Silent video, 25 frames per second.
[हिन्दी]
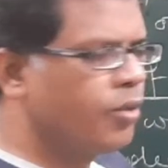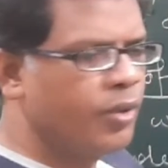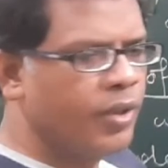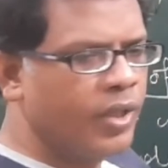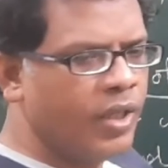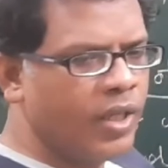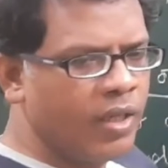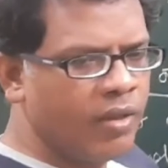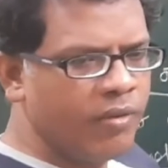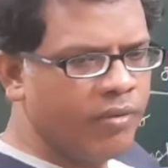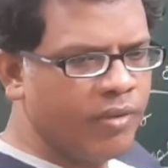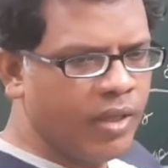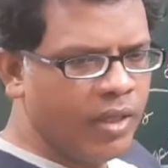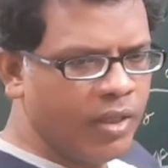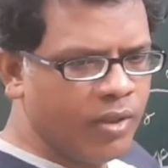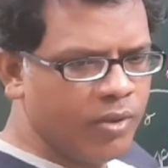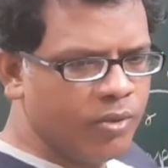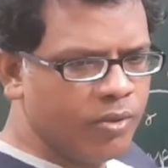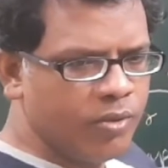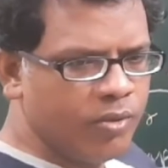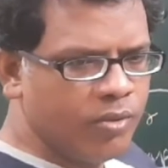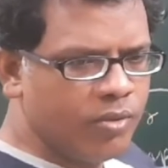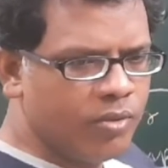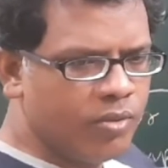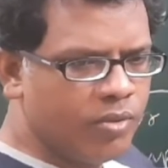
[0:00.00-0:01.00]
टू रियल
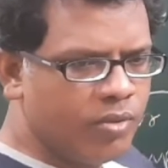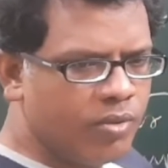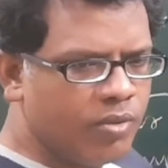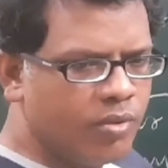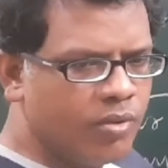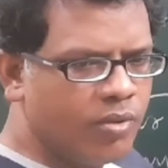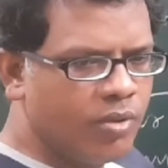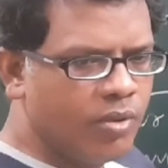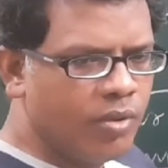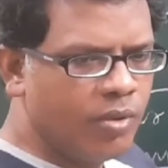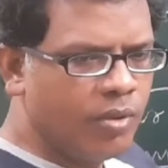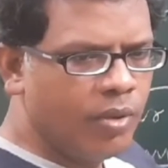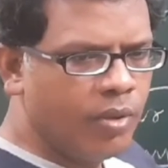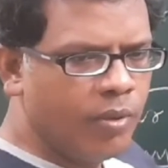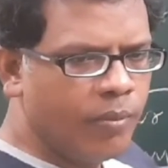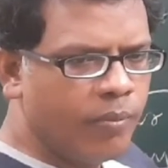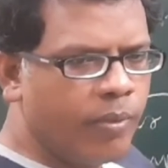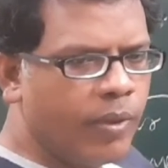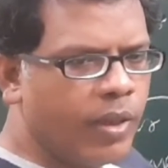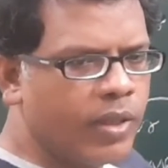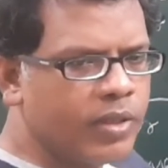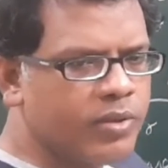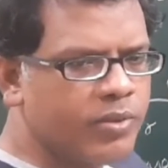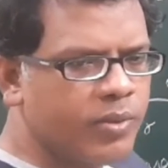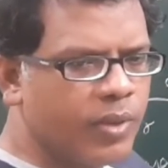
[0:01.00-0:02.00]
वैल्यू
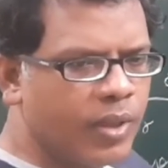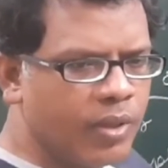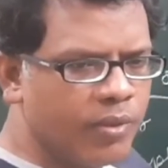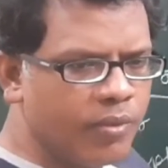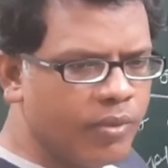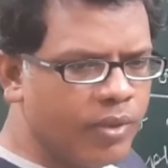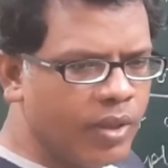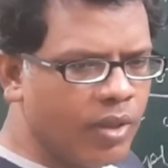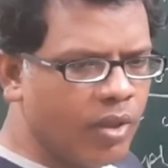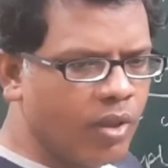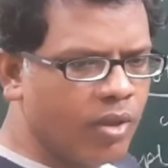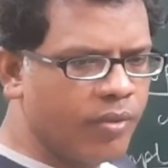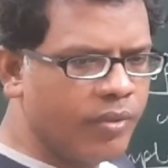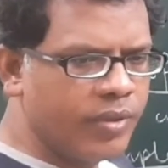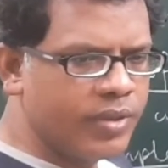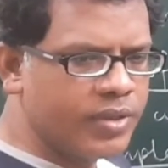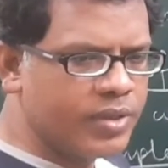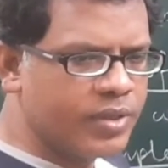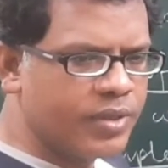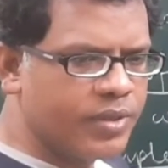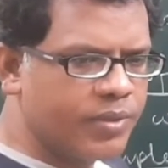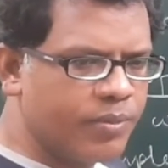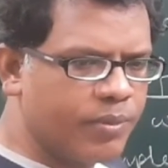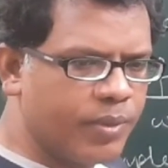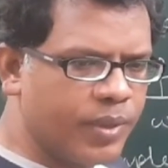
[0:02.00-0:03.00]
प्लस वन विल ऑलवेज
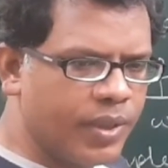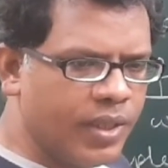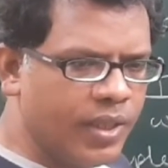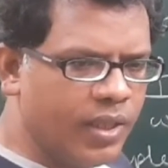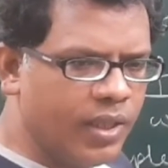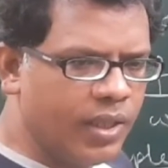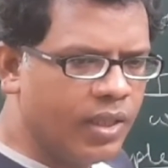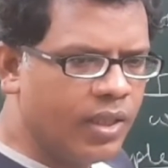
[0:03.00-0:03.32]
बी